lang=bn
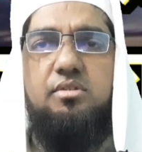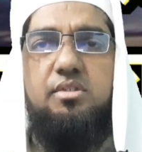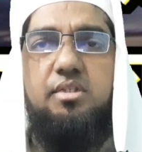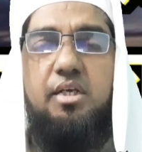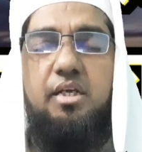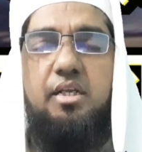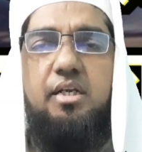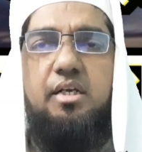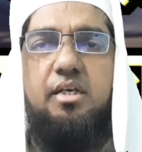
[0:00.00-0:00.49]

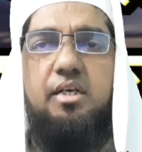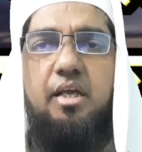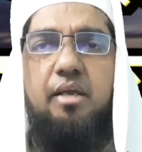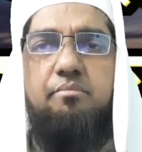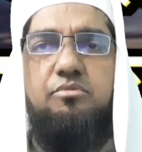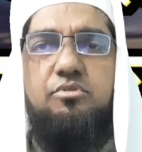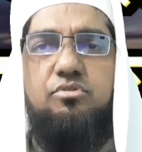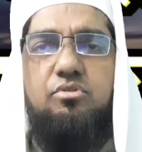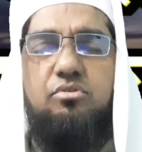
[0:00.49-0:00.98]
সেহেরির
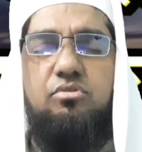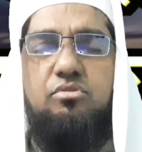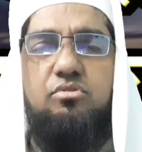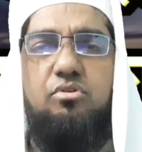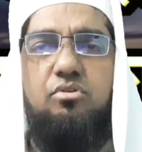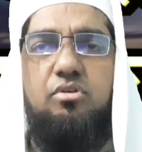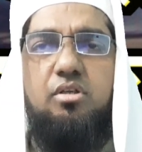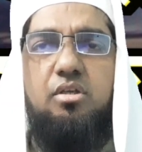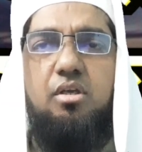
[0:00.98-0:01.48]
টাইম যখন
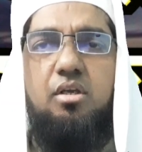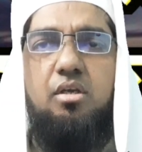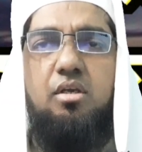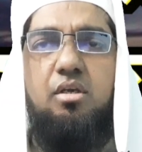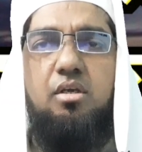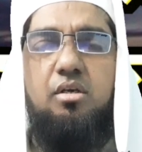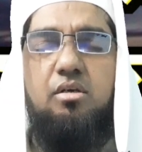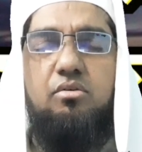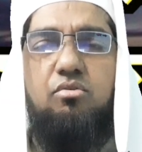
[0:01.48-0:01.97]
হয়
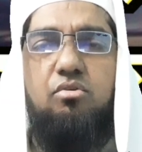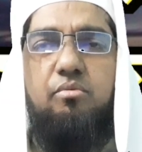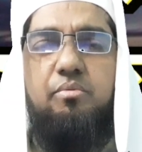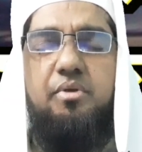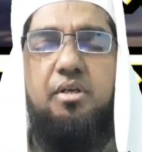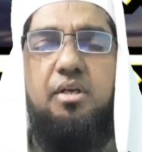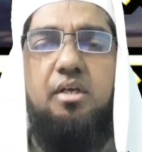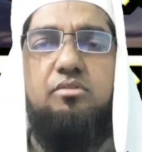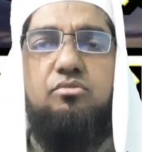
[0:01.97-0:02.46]

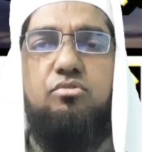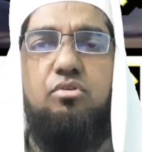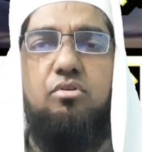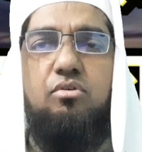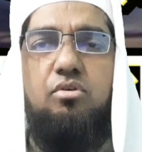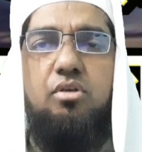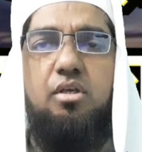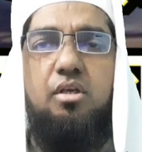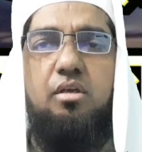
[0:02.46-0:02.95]
গভীর রাত
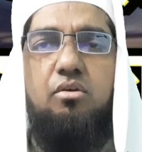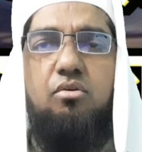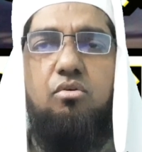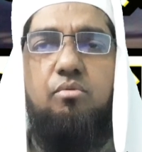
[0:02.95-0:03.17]
সকলে